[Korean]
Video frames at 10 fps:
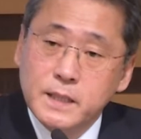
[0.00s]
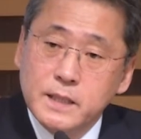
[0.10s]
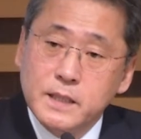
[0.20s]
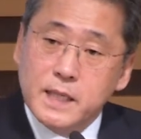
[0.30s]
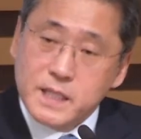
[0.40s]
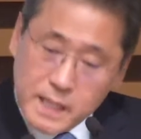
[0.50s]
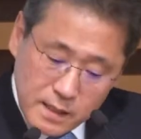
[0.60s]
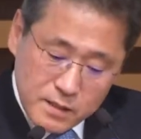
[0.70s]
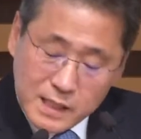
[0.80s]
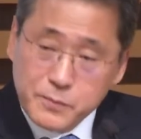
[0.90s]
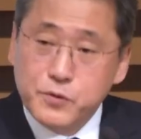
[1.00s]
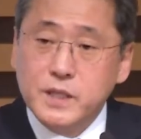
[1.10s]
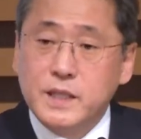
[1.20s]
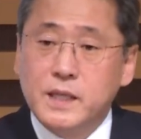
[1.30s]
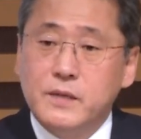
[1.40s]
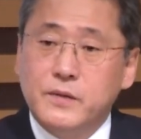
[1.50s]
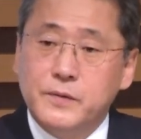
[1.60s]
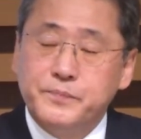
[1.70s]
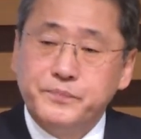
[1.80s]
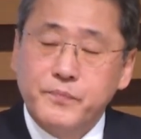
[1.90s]
제가 책을 이렇게 보니까요.
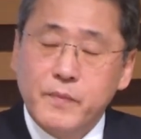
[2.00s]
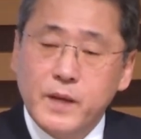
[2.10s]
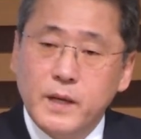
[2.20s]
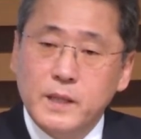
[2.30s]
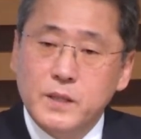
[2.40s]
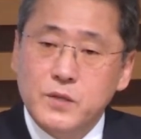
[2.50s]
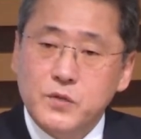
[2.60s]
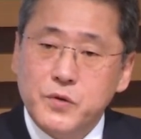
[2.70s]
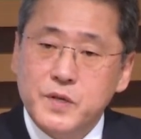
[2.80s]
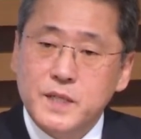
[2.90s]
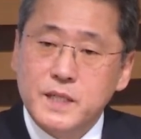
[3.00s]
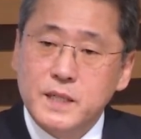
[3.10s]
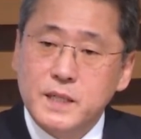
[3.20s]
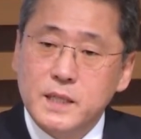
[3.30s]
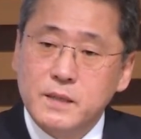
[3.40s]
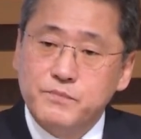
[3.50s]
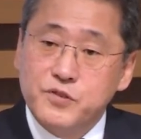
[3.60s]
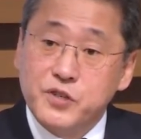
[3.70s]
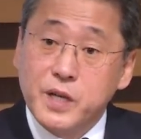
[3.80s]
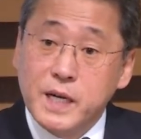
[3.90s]
소현세자가
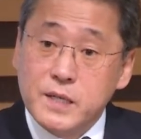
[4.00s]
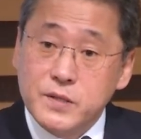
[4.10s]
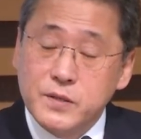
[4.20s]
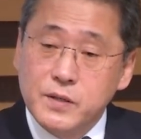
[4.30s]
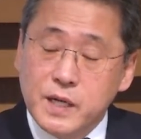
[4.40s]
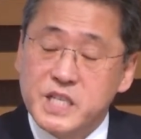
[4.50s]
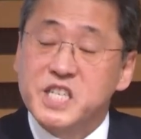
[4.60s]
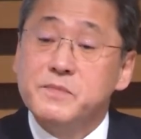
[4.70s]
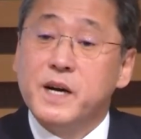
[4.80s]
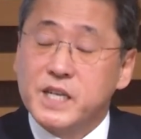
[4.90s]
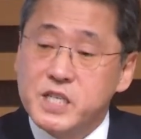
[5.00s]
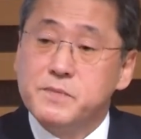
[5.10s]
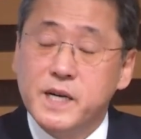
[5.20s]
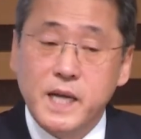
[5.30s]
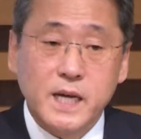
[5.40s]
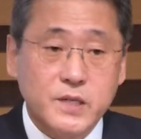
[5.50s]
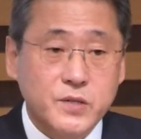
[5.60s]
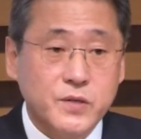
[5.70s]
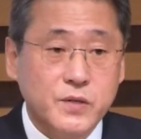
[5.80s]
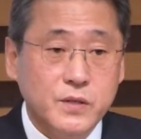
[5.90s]
북경에 가서 아 심양 심양에
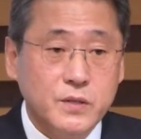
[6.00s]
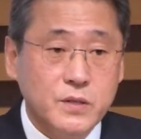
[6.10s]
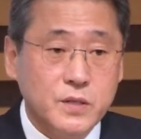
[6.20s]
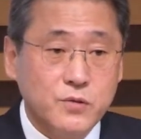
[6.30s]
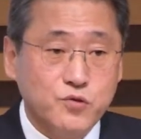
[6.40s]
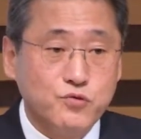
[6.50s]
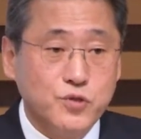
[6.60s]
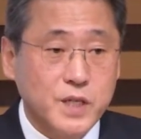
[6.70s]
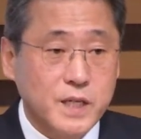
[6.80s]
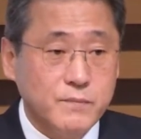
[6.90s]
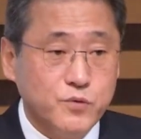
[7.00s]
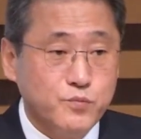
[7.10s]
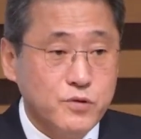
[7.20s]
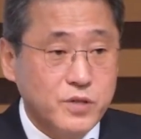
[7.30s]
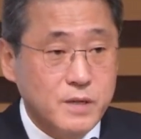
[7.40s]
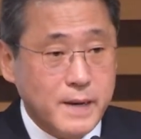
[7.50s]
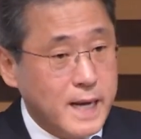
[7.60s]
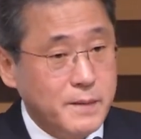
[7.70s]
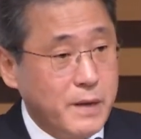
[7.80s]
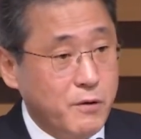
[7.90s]
가서 이제 중국의 문물들을
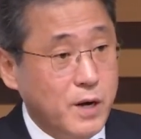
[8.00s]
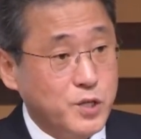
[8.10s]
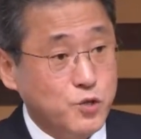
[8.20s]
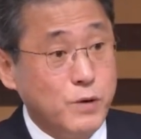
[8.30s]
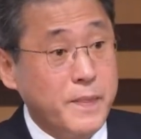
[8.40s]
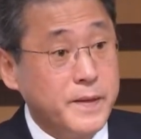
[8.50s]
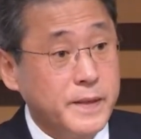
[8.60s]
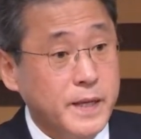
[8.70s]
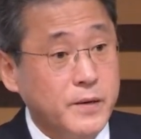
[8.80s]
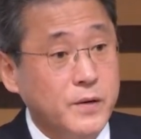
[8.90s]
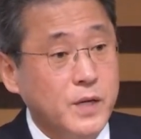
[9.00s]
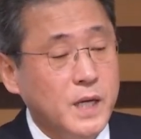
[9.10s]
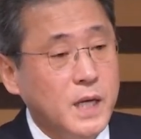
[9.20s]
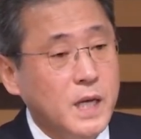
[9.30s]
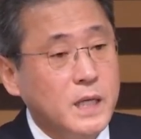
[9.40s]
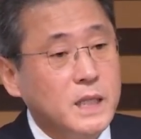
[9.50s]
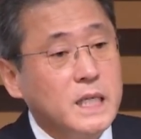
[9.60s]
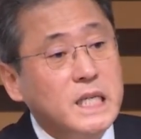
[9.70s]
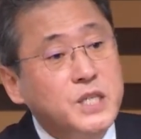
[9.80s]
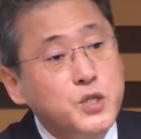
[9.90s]
많이 배워 가지고 왔는데요. 이
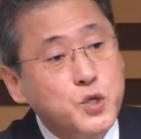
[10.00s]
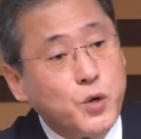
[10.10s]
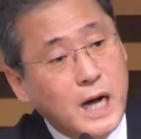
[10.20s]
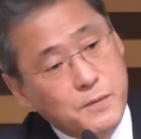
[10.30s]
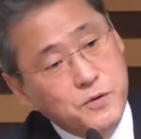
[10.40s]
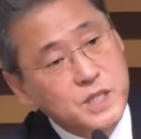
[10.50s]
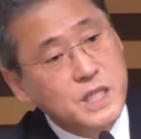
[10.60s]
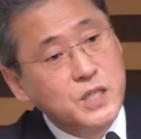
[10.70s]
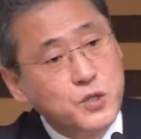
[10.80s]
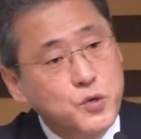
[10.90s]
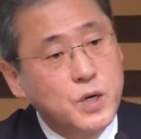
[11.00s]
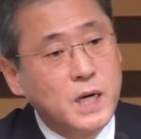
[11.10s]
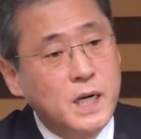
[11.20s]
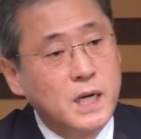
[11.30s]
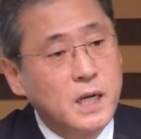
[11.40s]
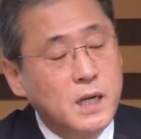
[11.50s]
인조 아버지 인조가